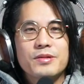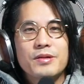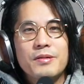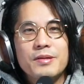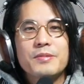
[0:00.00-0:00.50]

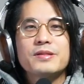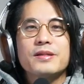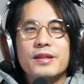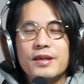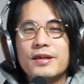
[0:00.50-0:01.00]
てはいました
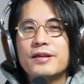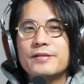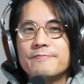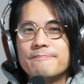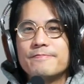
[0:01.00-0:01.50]
ね。
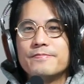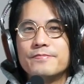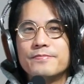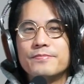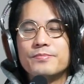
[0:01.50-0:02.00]
う
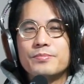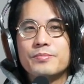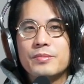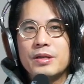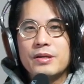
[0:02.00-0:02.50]
ん。
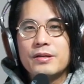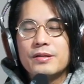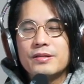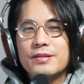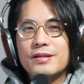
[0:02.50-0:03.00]

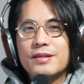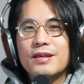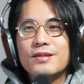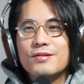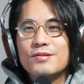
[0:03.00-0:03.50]
だから
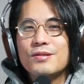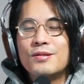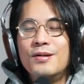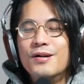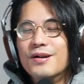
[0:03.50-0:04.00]
結局そ
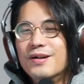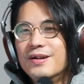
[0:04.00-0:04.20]
の